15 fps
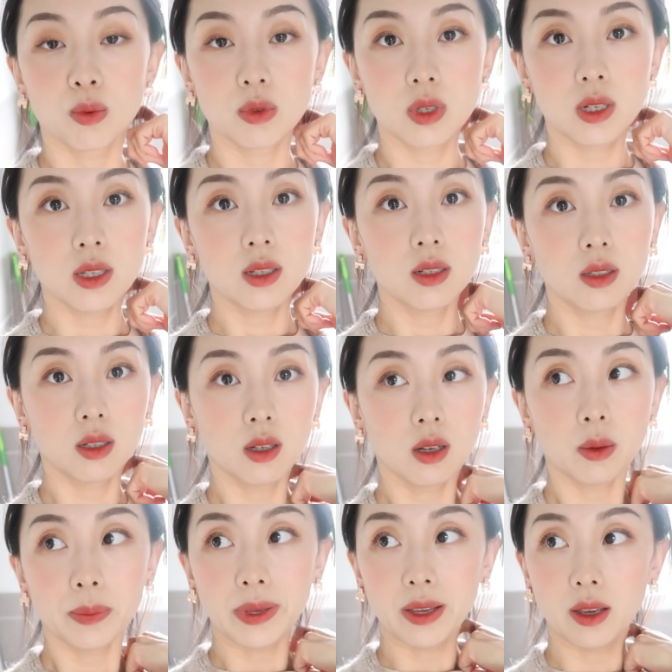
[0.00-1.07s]
不是一个
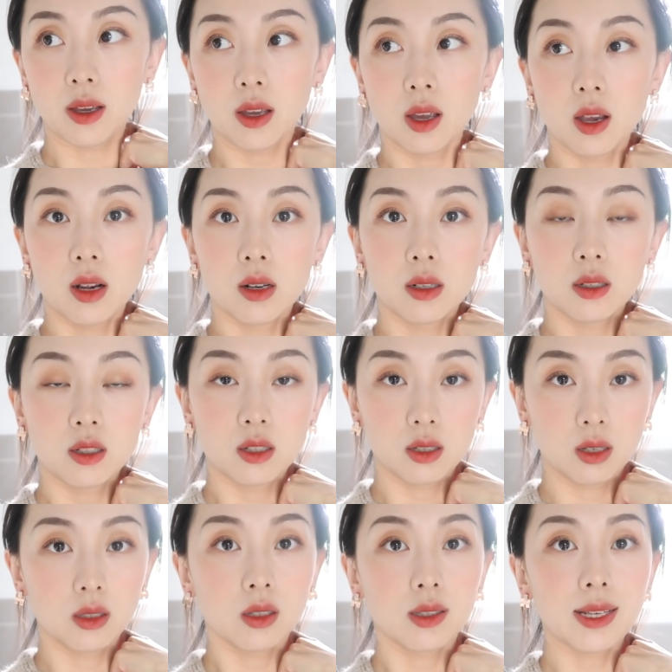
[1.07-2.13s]
特别
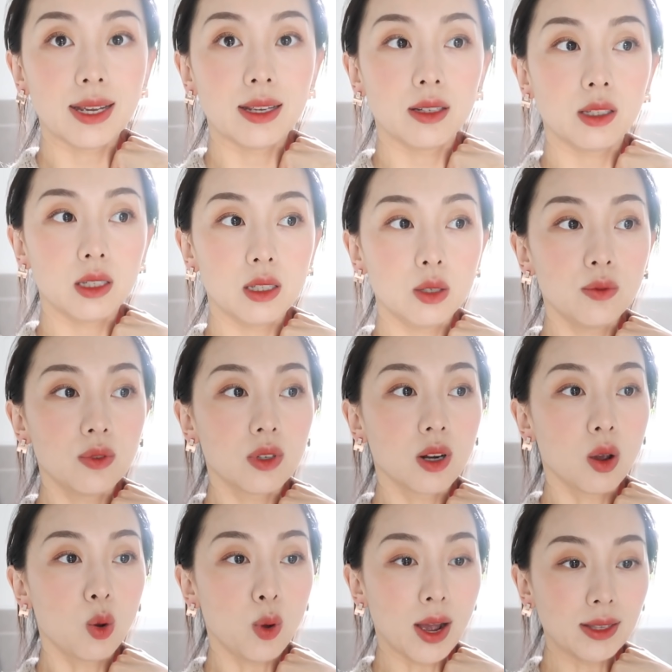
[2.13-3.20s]
舍得在衣服
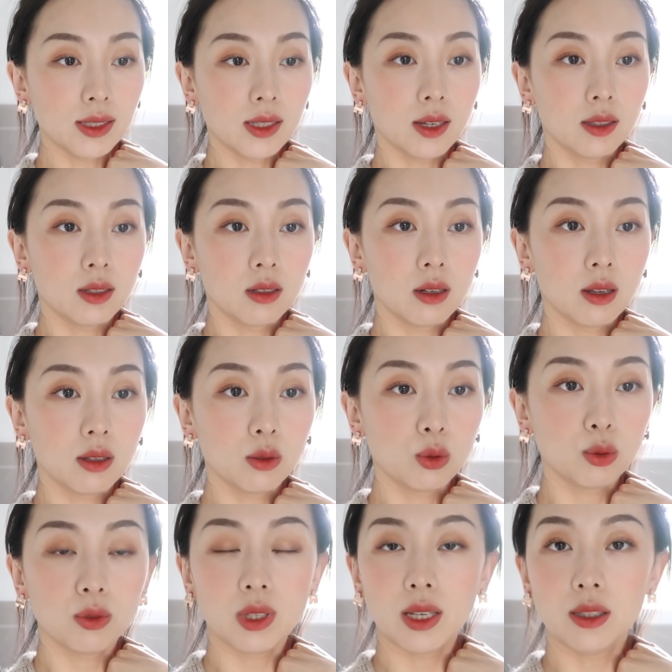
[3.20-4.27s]
上花钱的人，
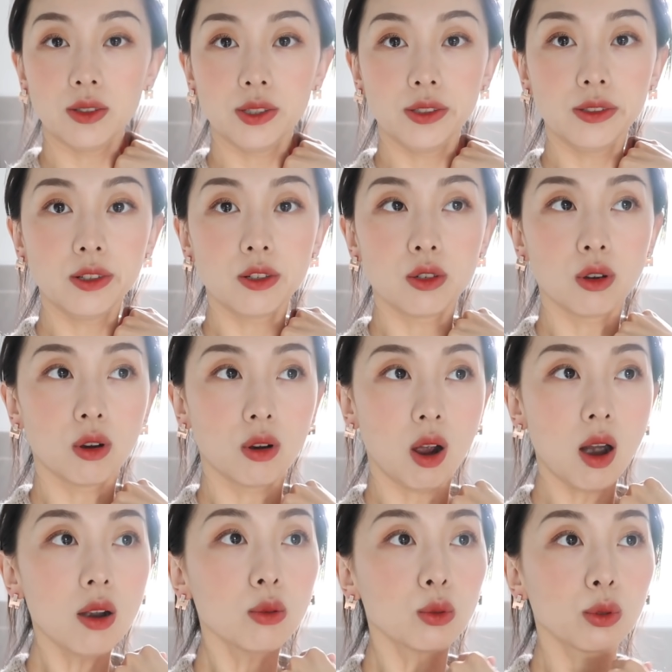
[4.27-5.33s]
就年轻的时候，
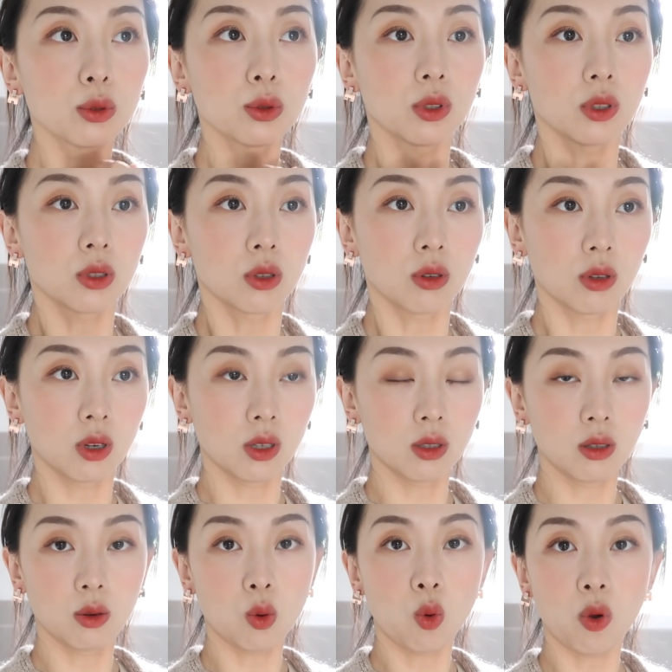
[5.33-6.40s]
二十多岁的时候可
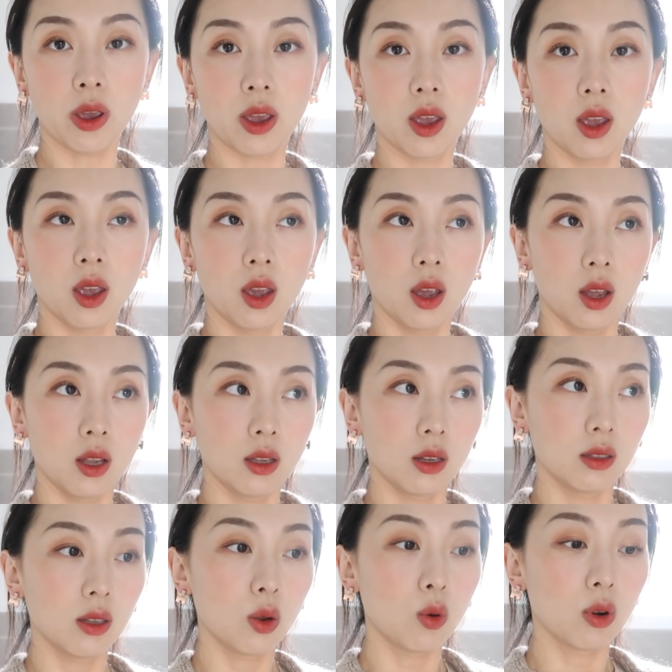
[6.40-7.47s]
能会。
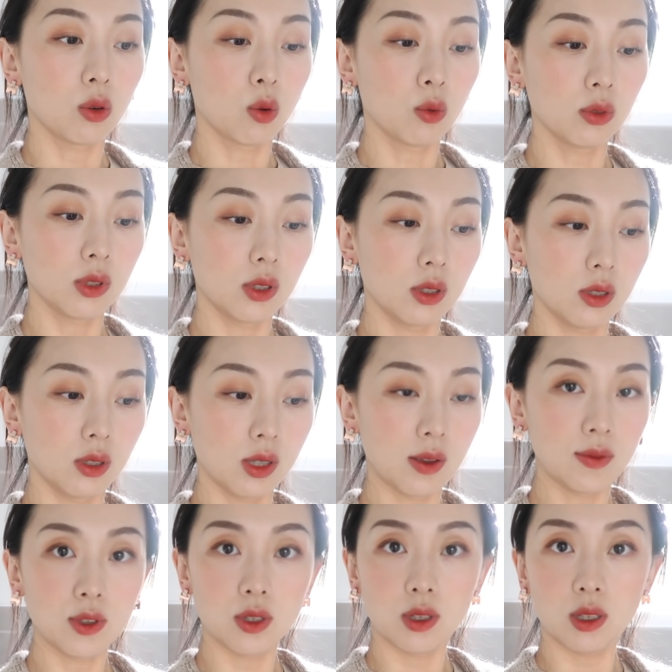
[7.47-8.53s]
呃，那会儿工资
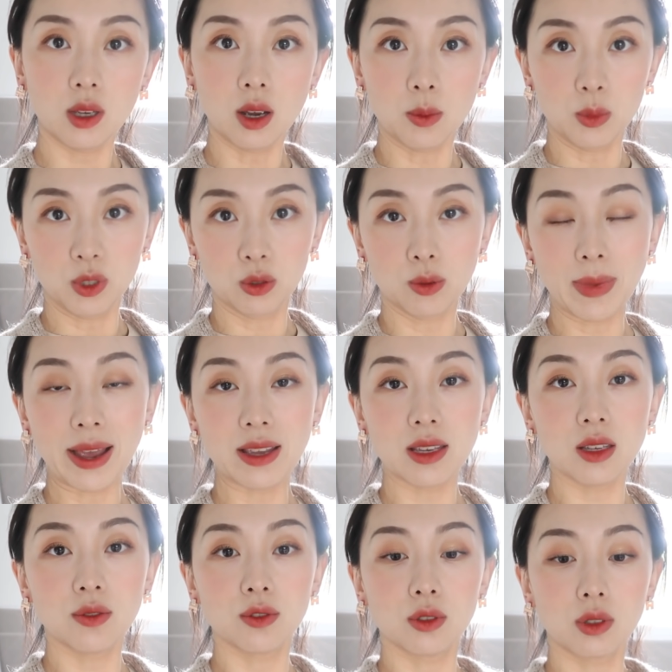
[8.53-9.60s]
三分之一恨不得都买
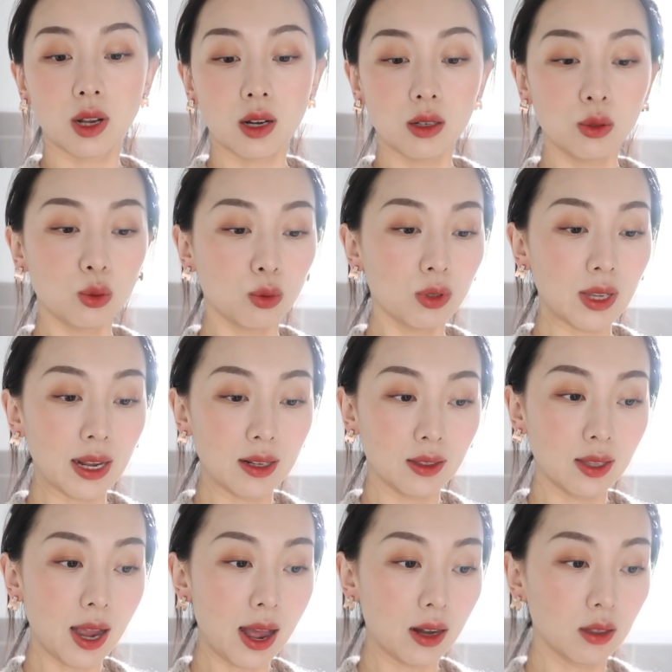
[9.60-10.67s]
衣服，但是就年
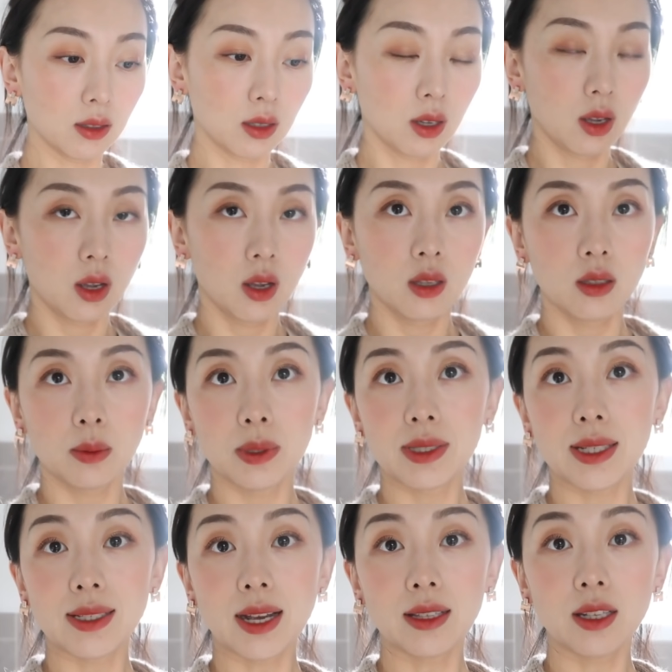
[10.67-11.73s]
龄大了，特别
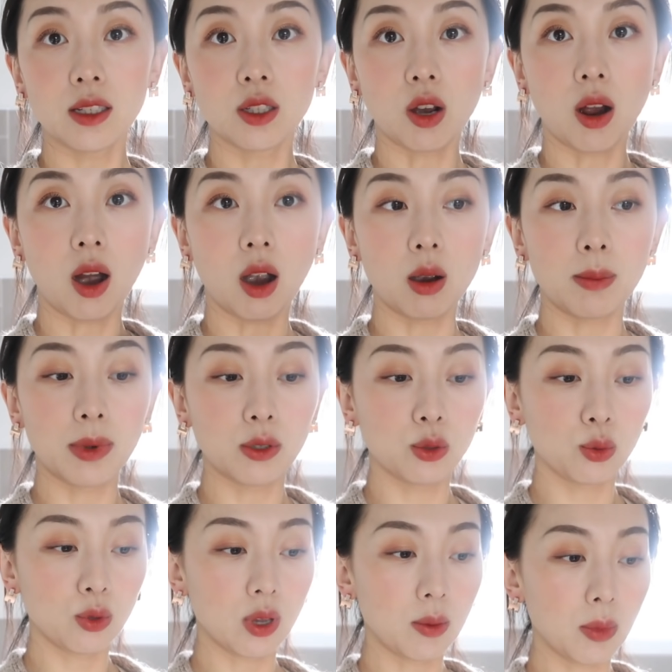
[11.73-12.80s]
在家带小孩嘛，
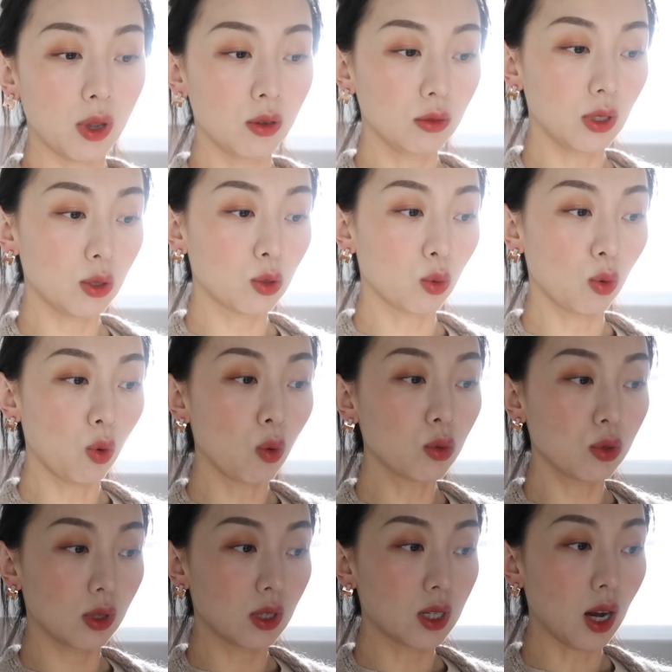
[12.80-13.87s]
就也没有那种工
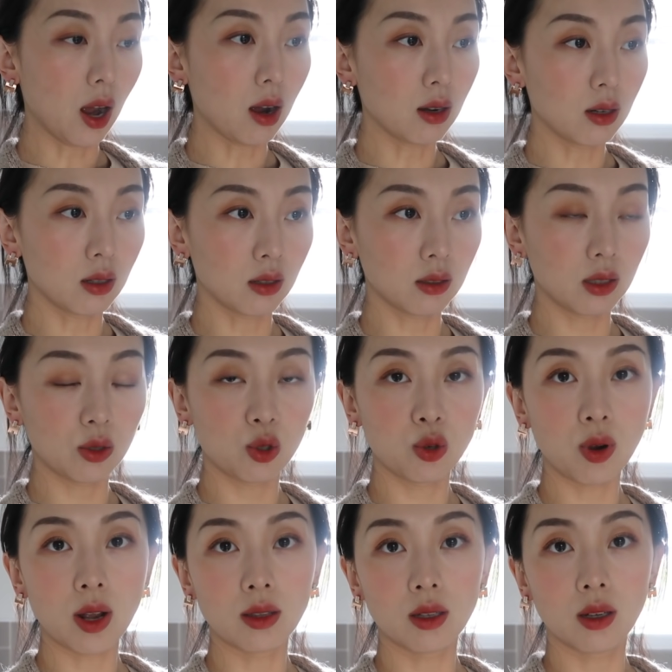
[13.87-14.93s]
作的场合，你
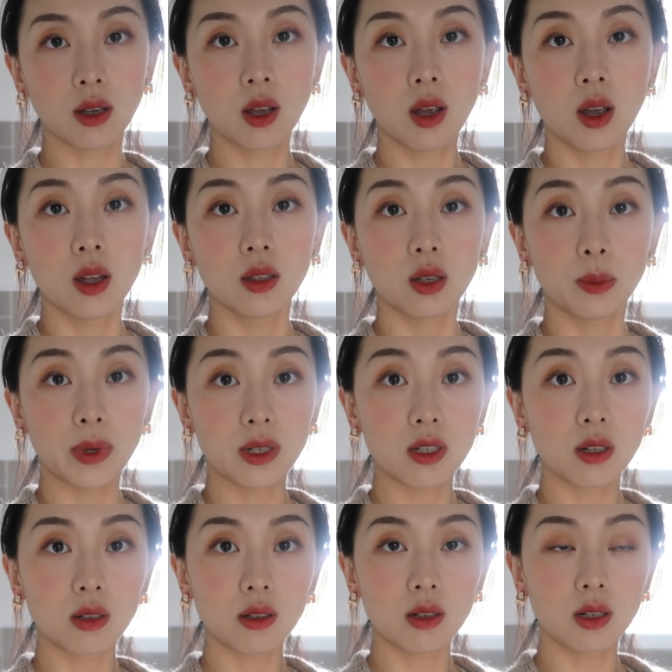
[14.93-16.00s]
穿的特别
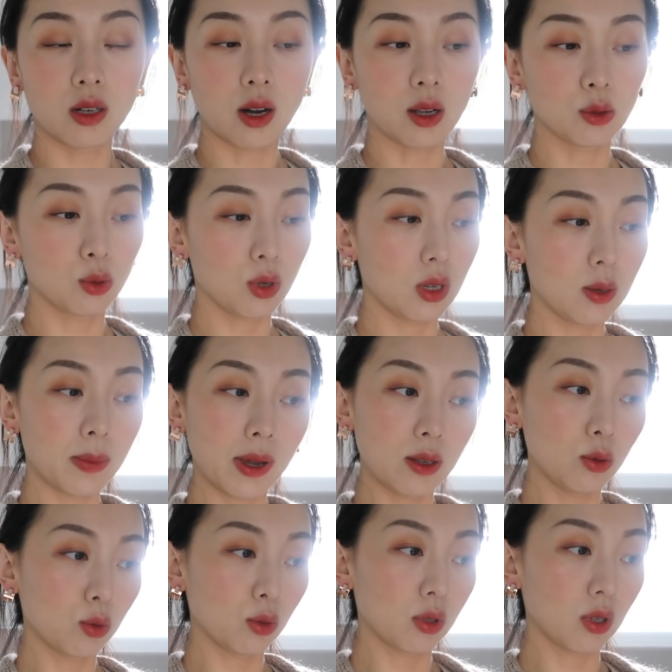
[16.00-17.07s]
正式啊，所以一
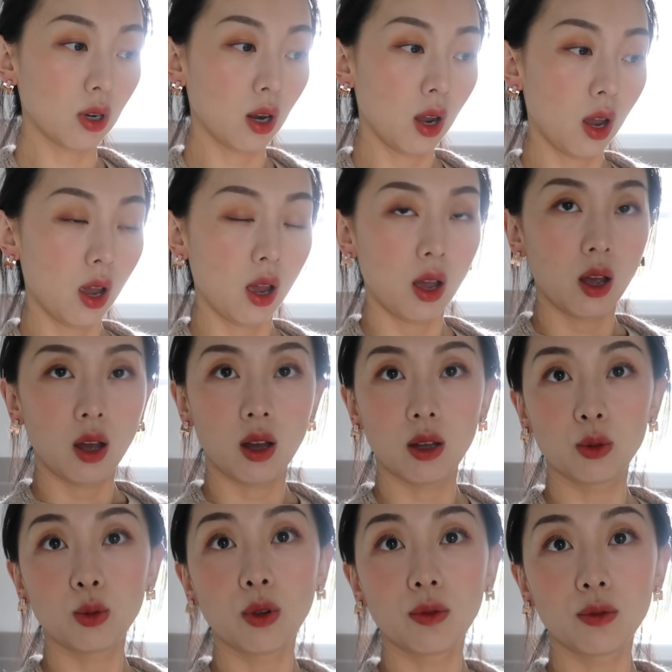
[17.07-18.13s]
般就是，
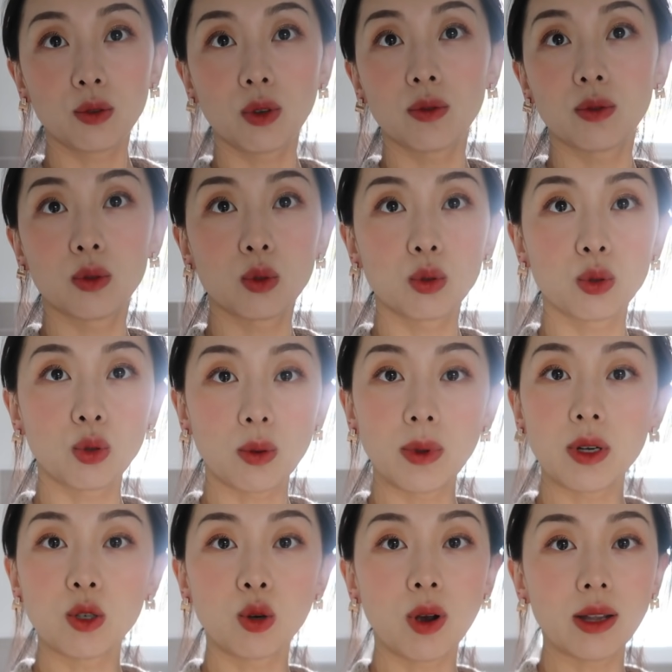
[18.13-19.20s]
呃，对付对付就随
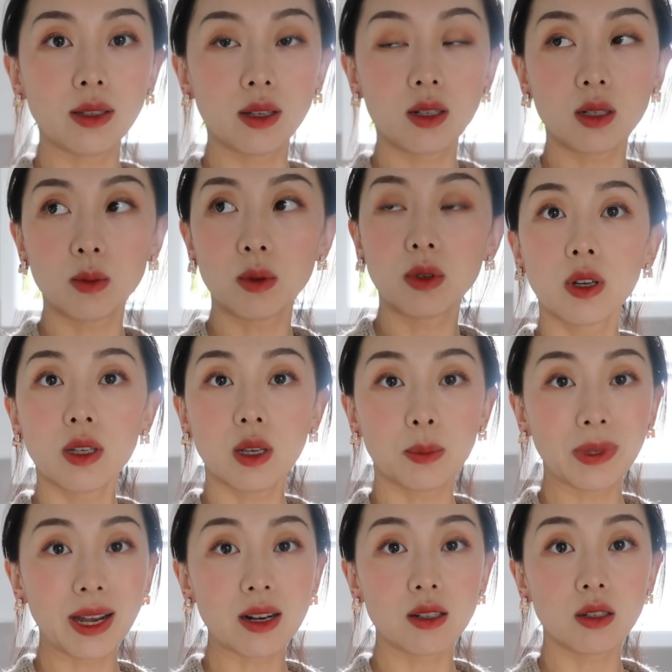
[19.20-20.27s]
便穿点什么，也
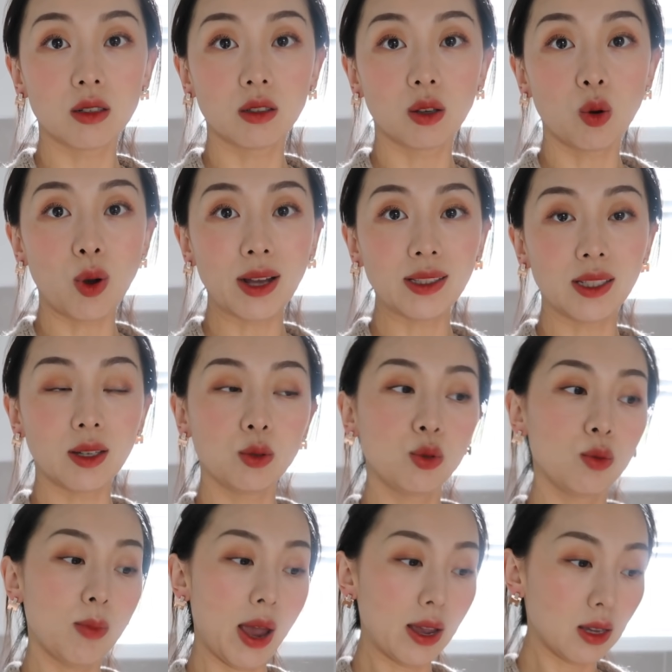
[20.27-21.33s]
不太舍得花钱
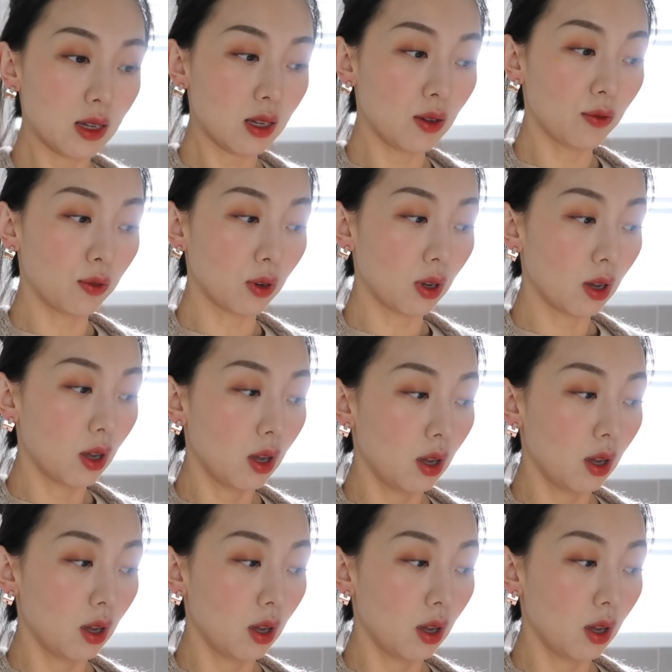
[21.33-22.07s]
去买衣服了。